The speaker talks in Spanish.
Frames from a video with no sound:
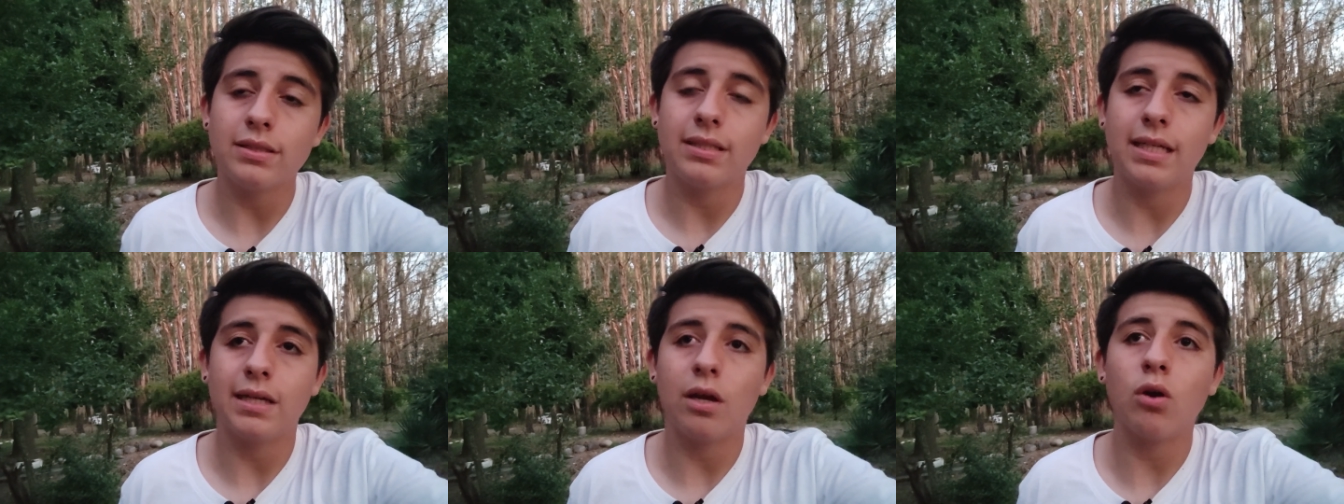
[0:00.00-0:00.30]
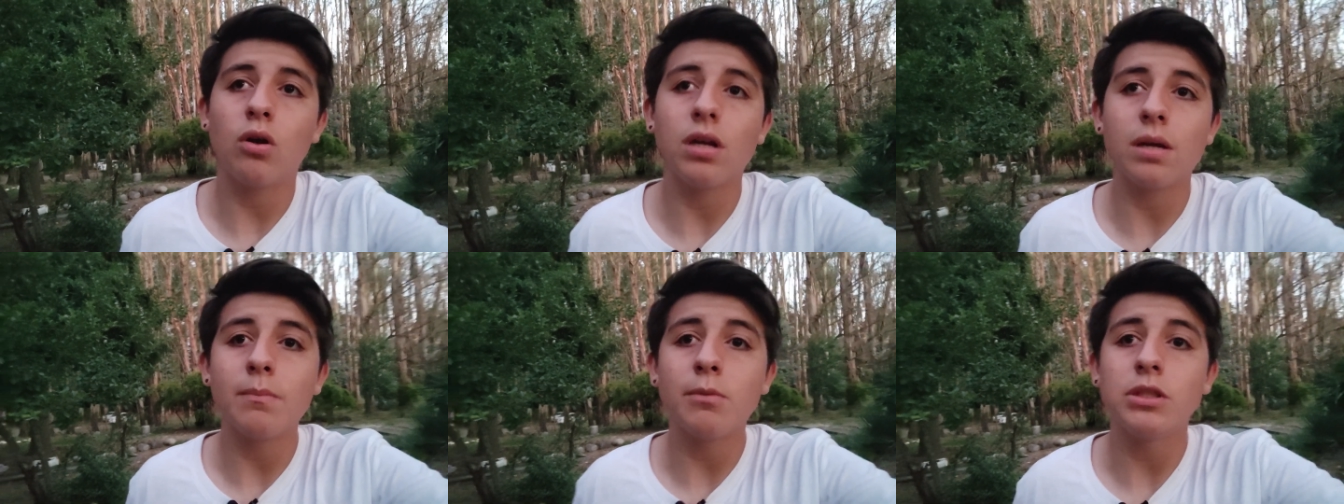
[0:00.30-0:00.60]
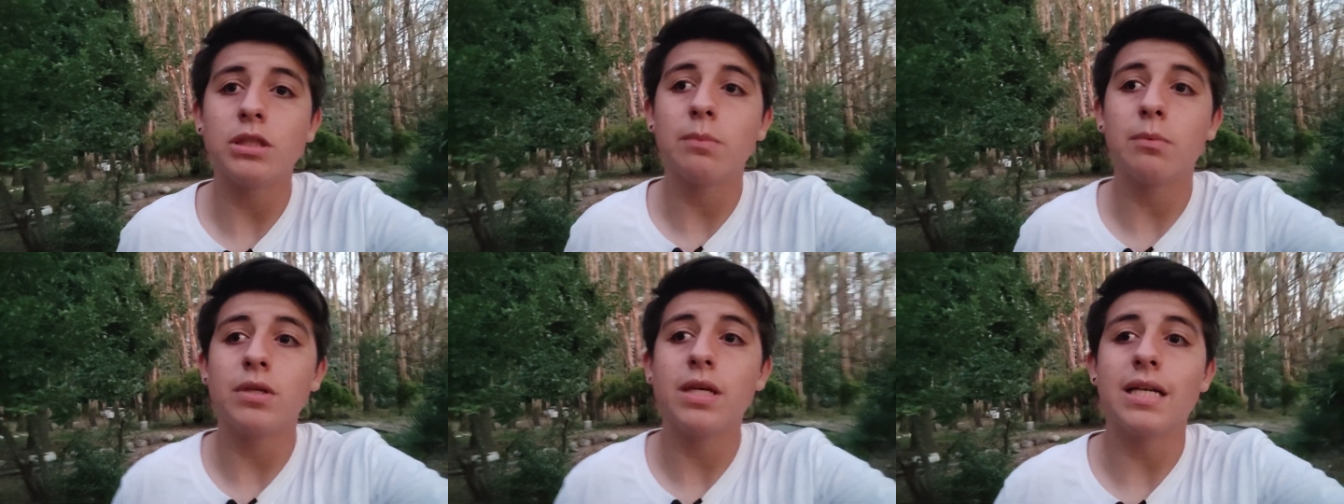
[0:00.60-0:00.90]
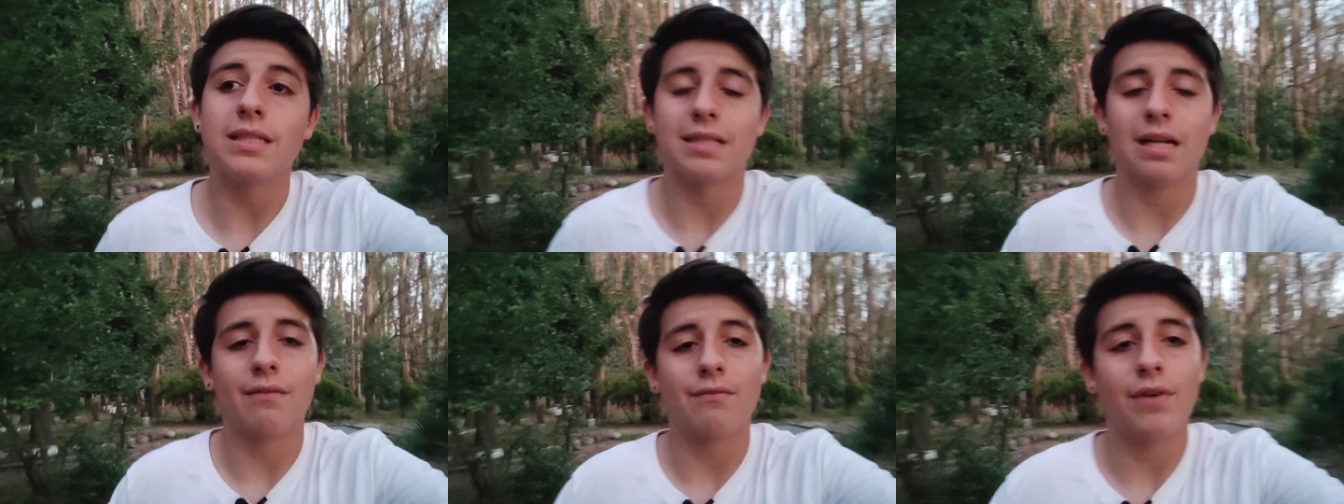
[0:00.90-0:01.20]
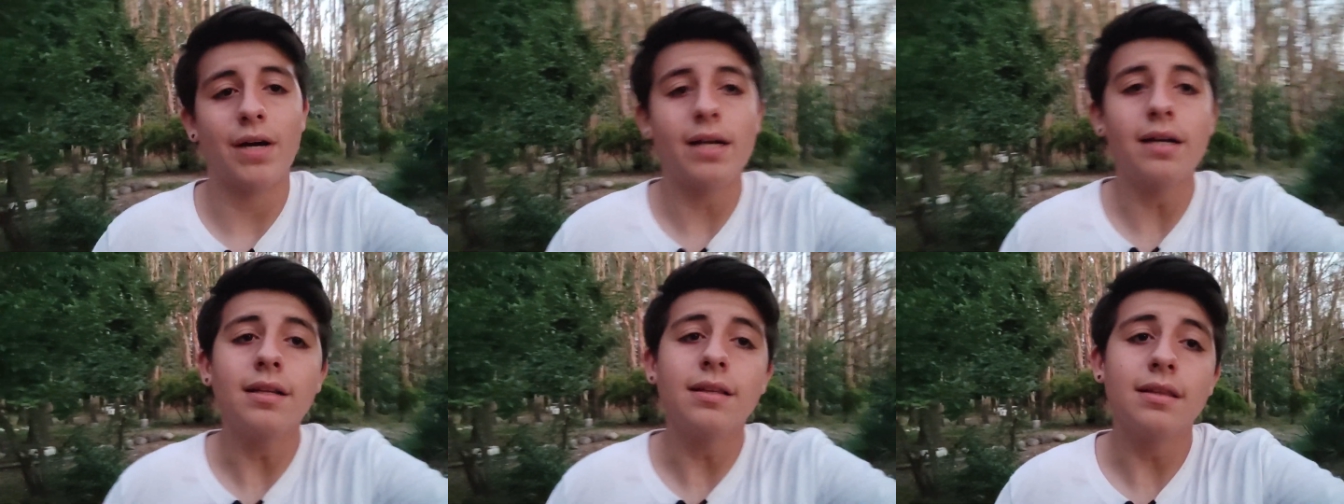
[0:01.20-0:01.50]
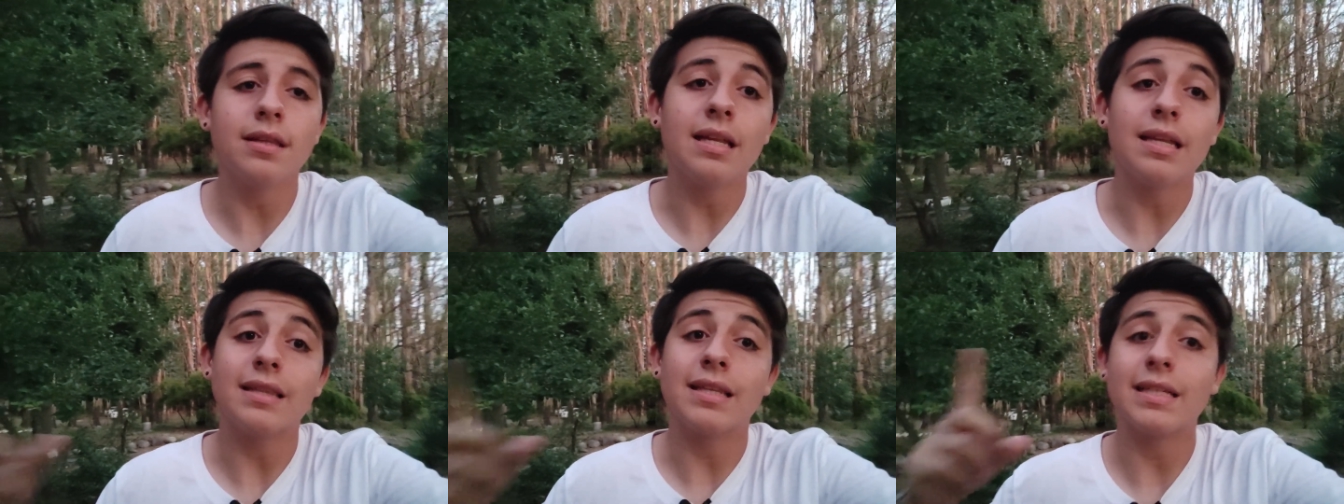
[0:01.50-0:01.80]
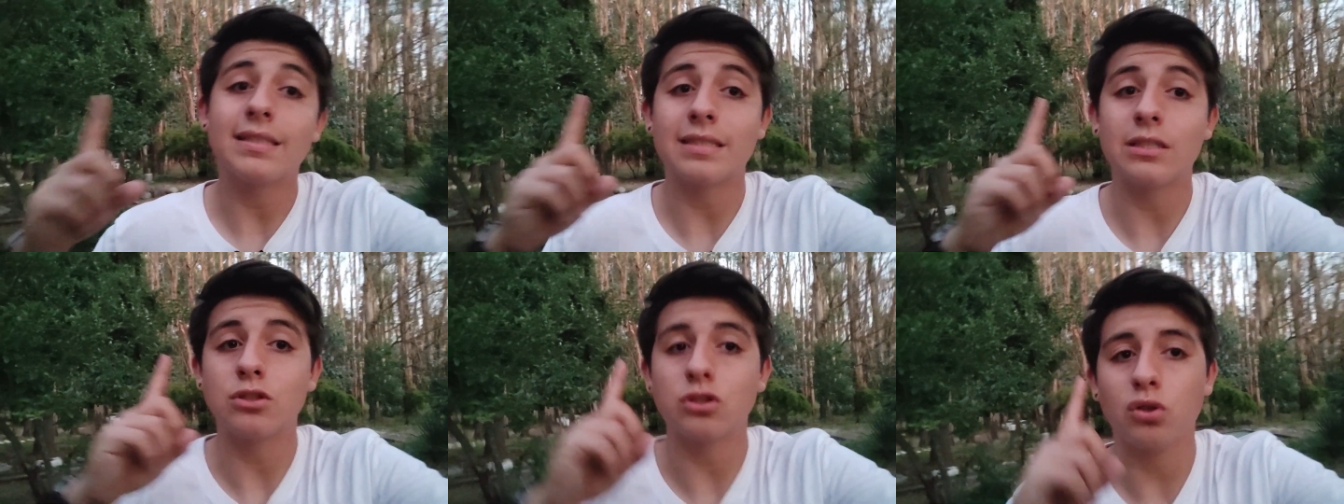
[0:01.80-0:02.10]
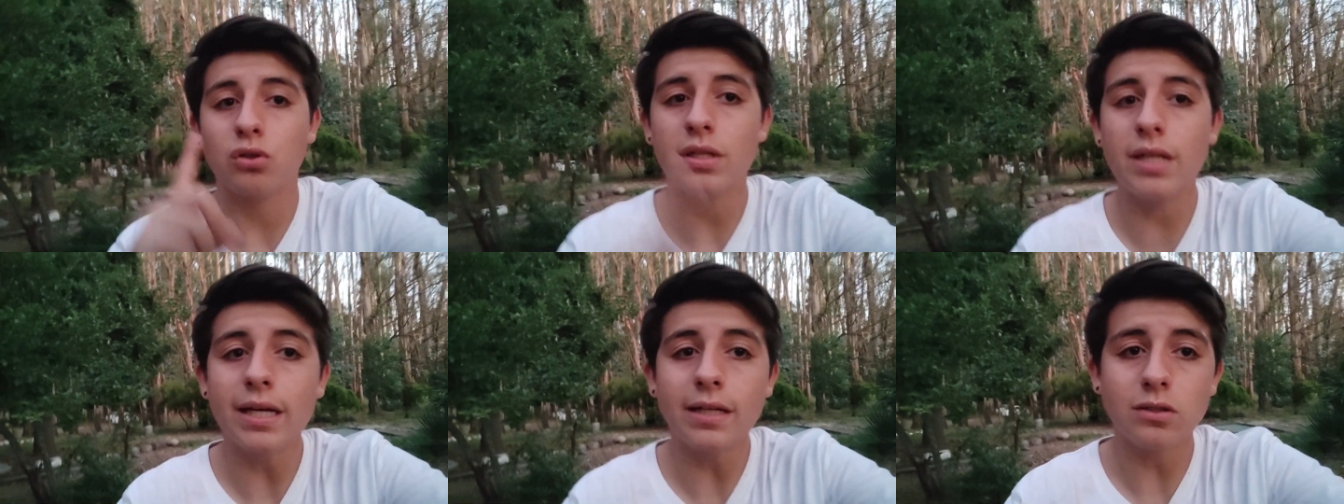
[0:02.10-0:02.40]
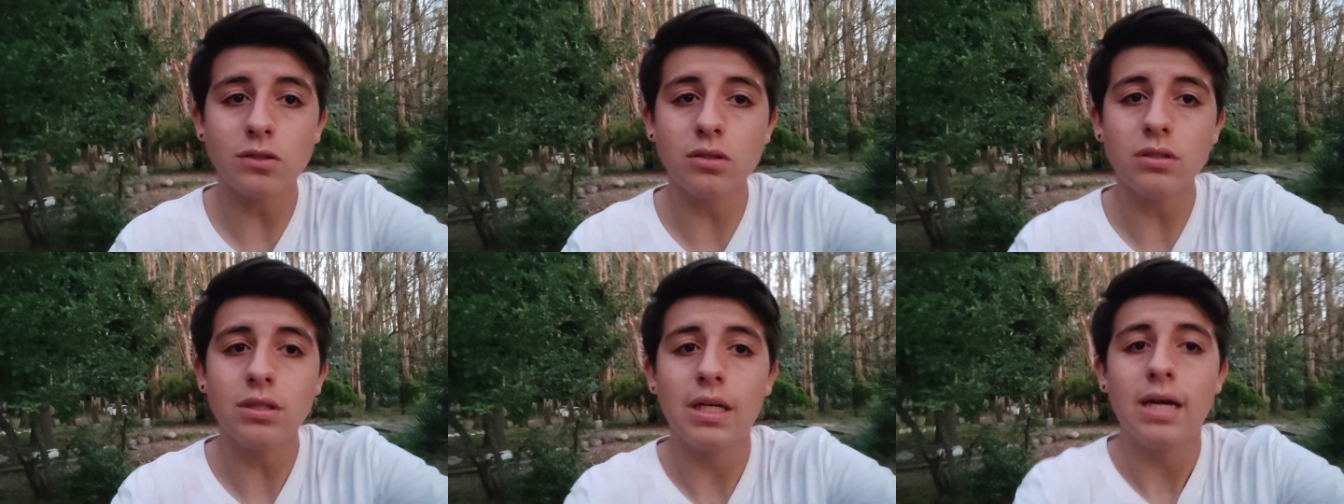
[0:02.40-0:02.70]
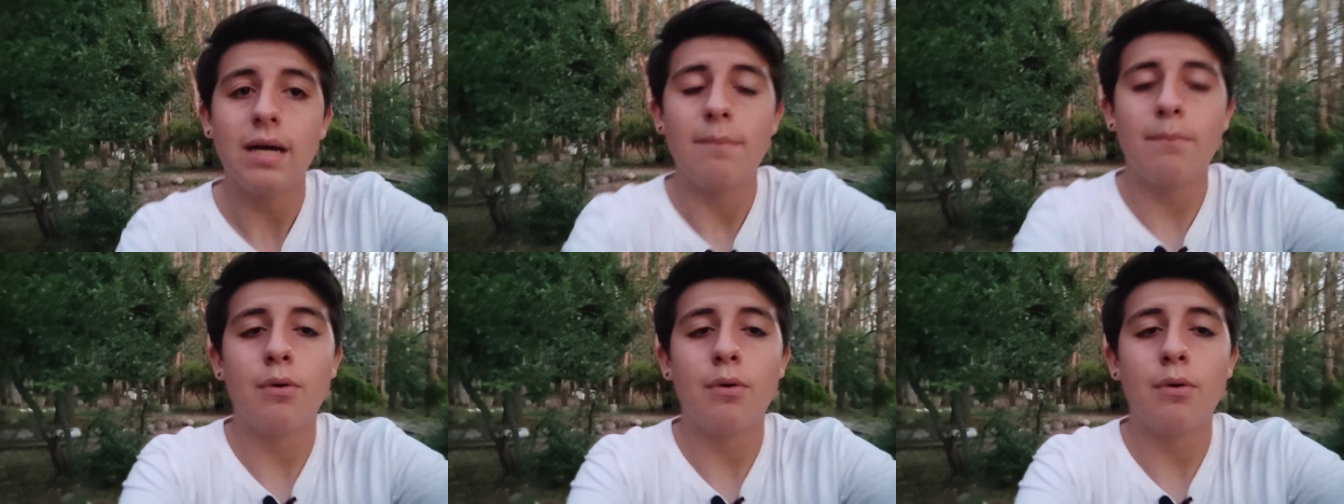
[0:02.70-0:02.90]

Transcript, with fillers: si es que Coquimbo se podía salvar del descenso directo,